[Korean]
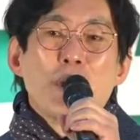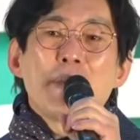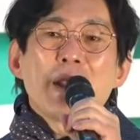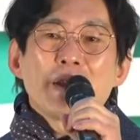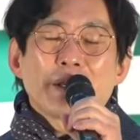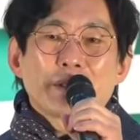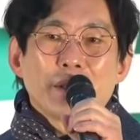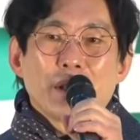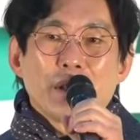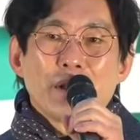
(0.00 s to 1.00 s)
법에
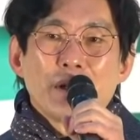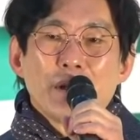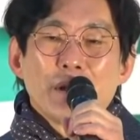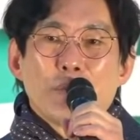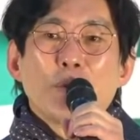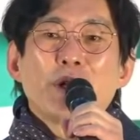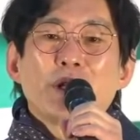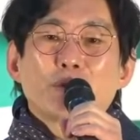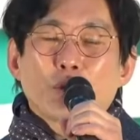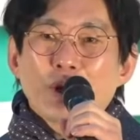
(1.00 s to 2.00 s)
의해서
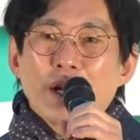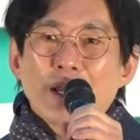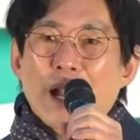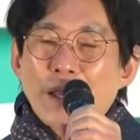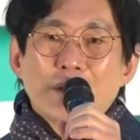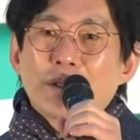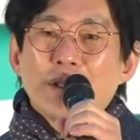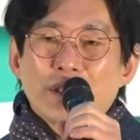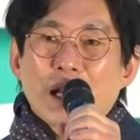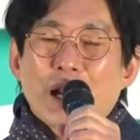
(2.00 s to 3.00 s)
본인이 쫓겨날
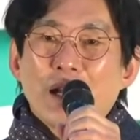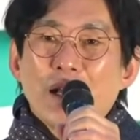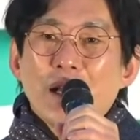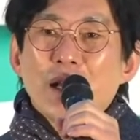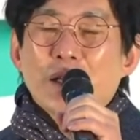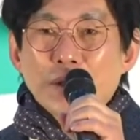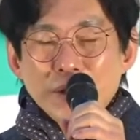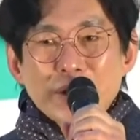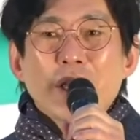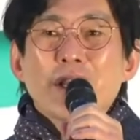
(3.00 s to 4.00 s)
가능성이 있다.
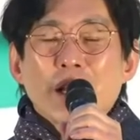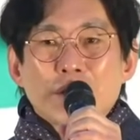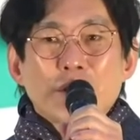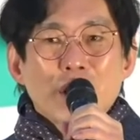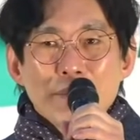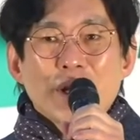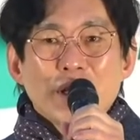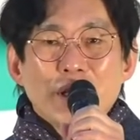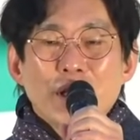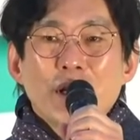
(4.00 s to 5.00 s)
그런 생각이
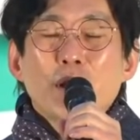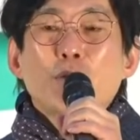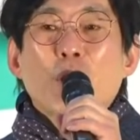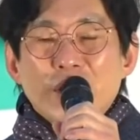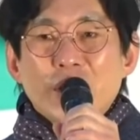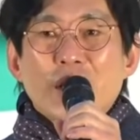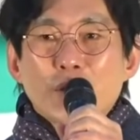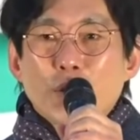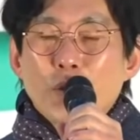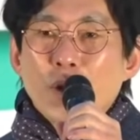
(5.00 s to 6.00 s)
들어야만이
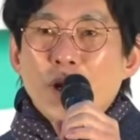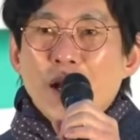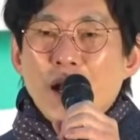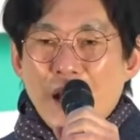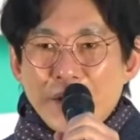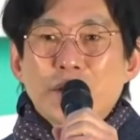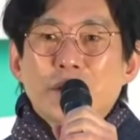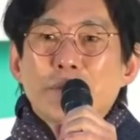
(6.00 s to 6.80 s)
퇴진이라도 하는